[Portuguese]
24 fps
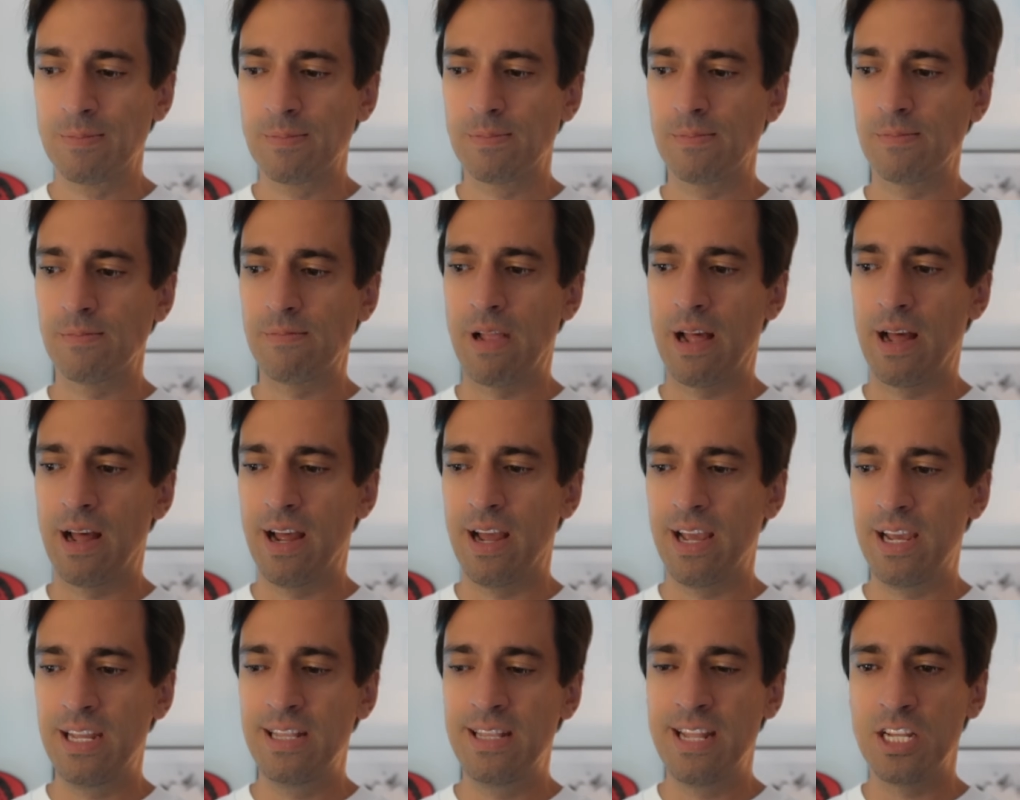Uh,
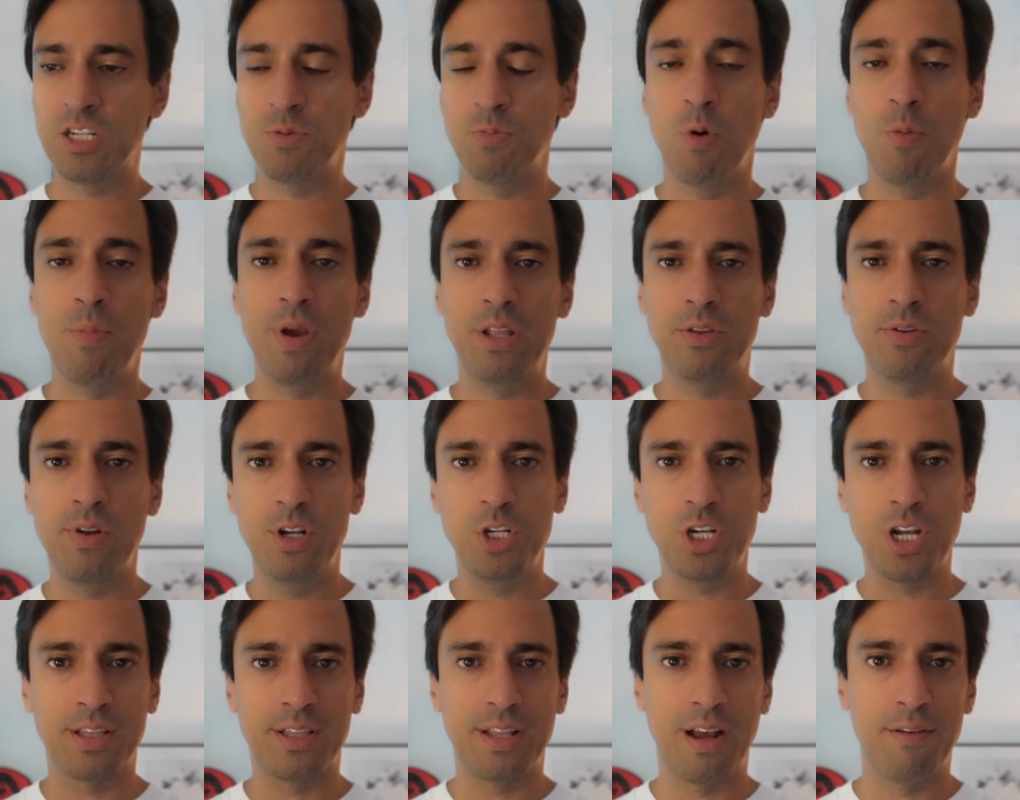e nesse momento ele
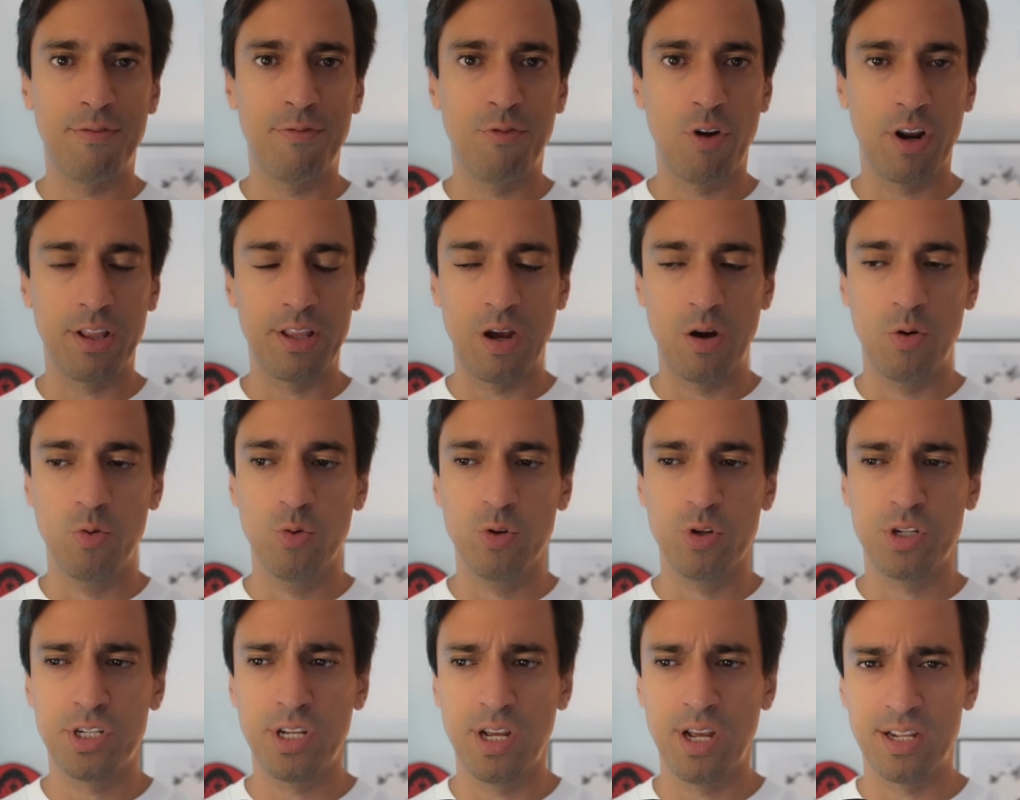já está fora da
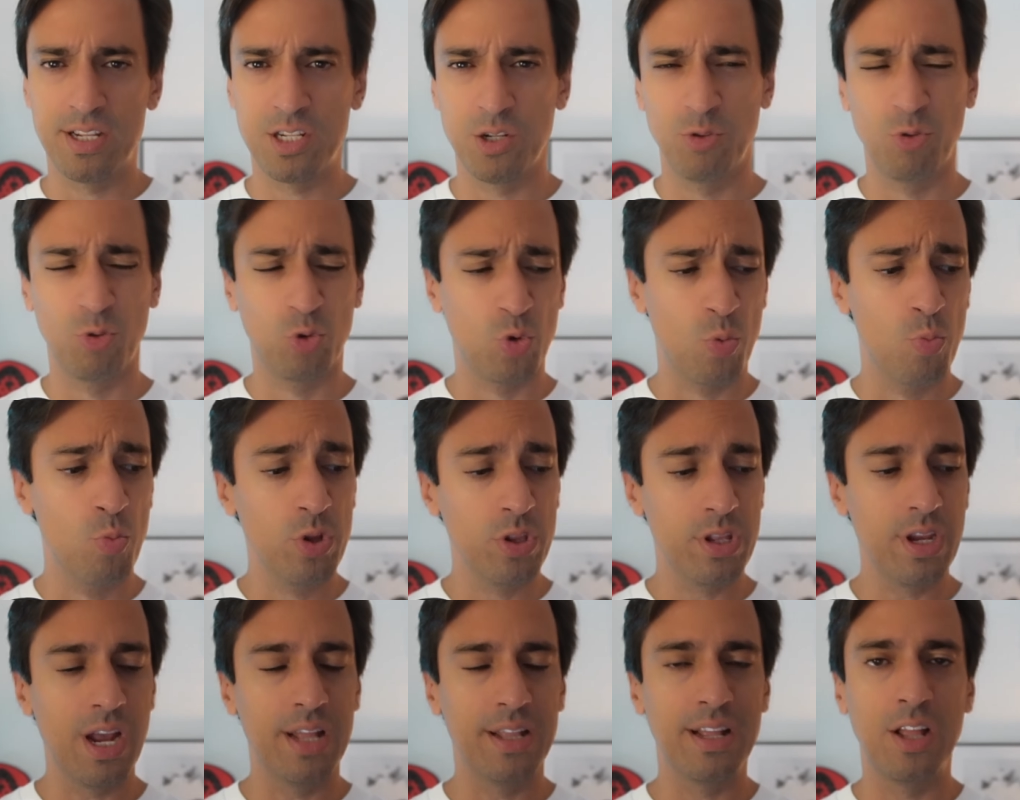Rússia, se eu não estou muito
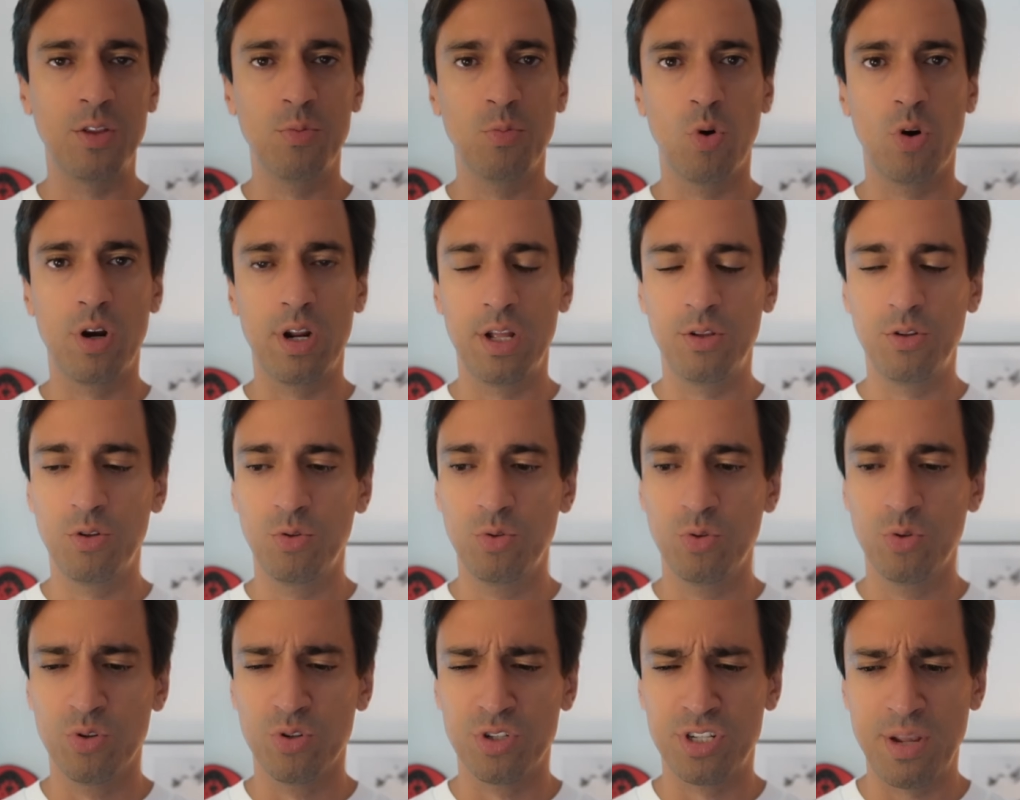enganado, morando
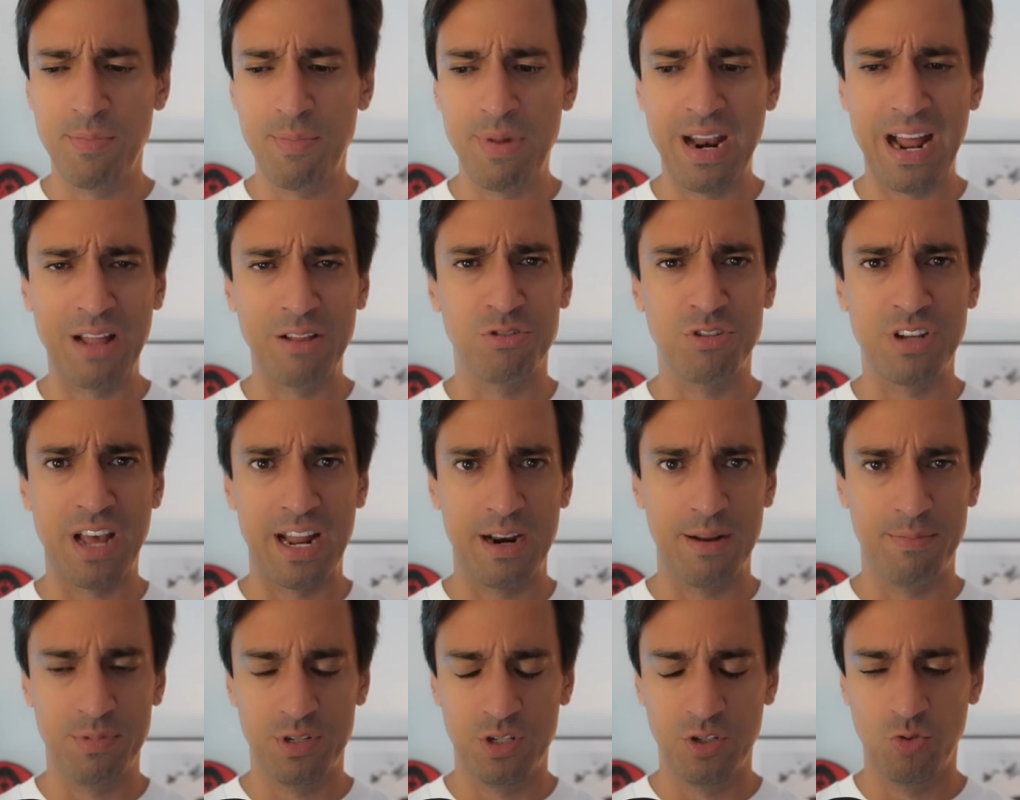nos Emirados
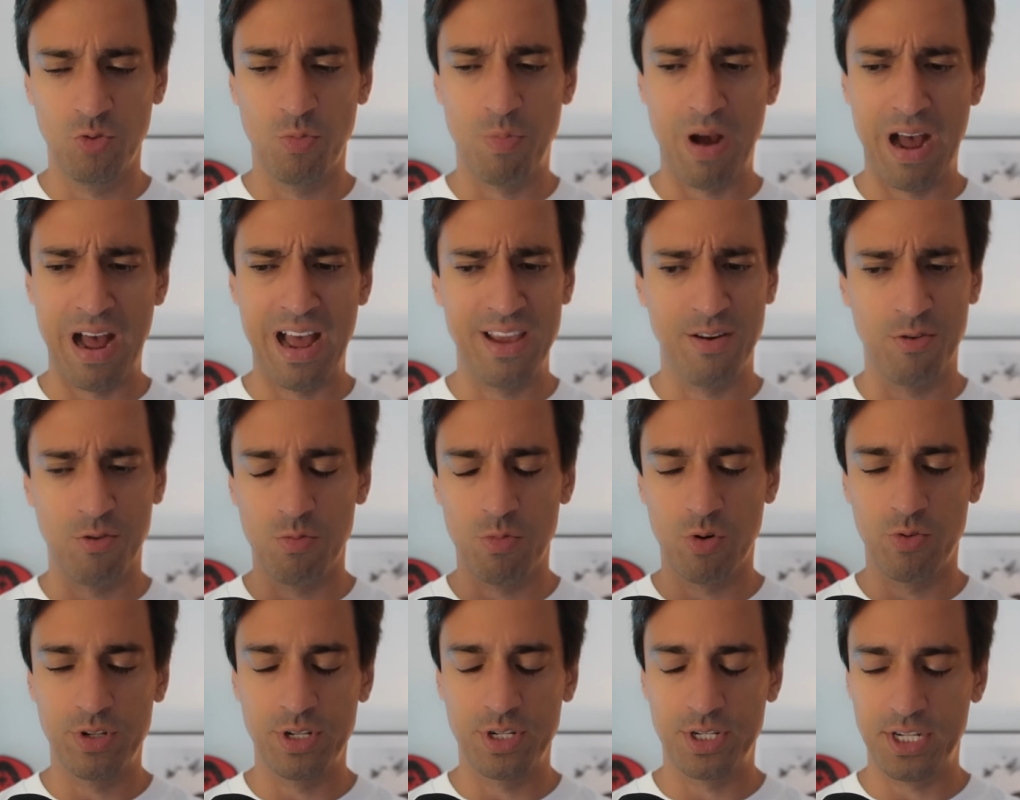Árabes, em Dubai, alguma
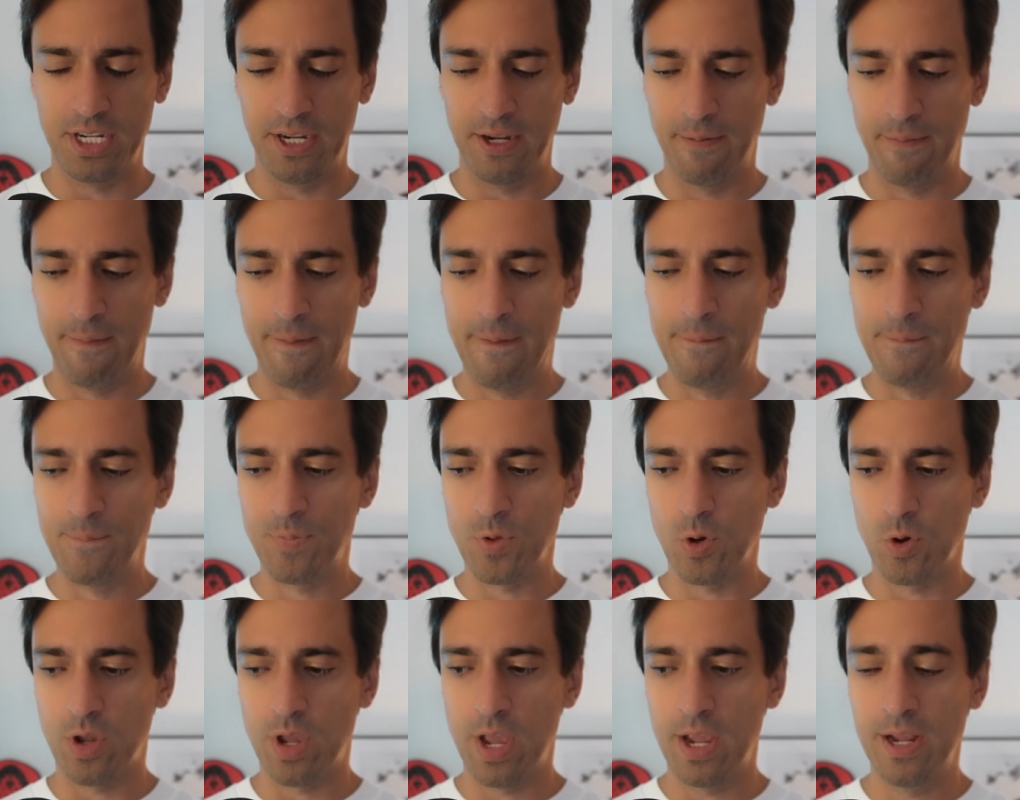coisa assim.
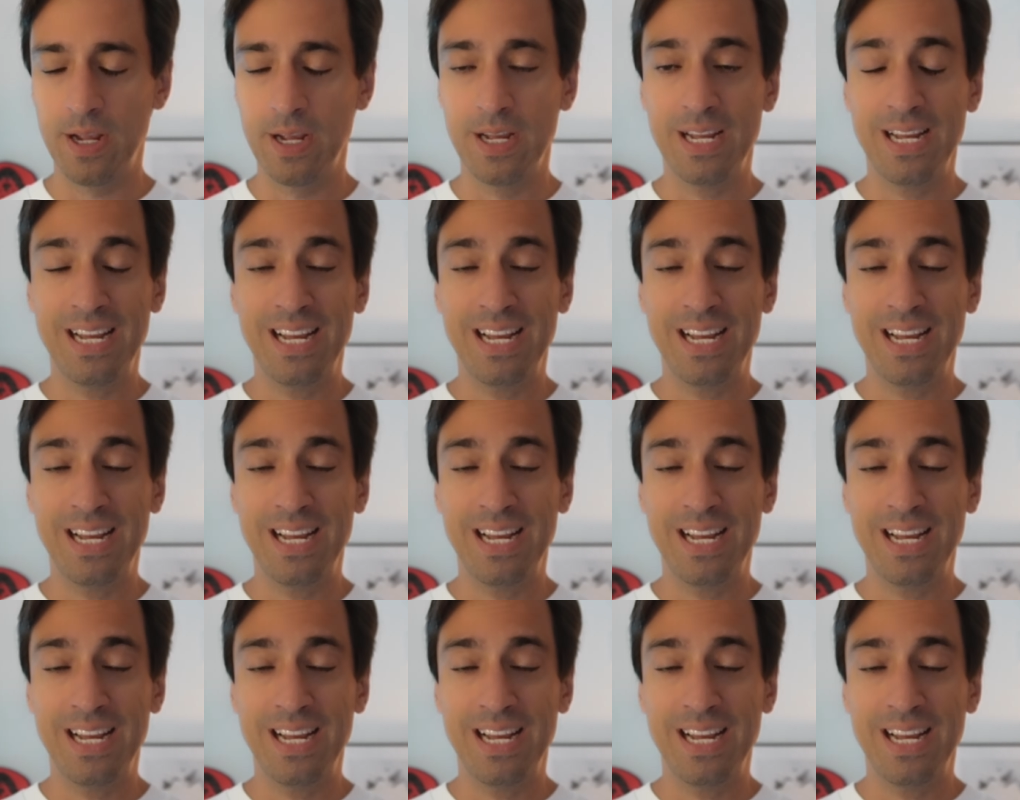Ok?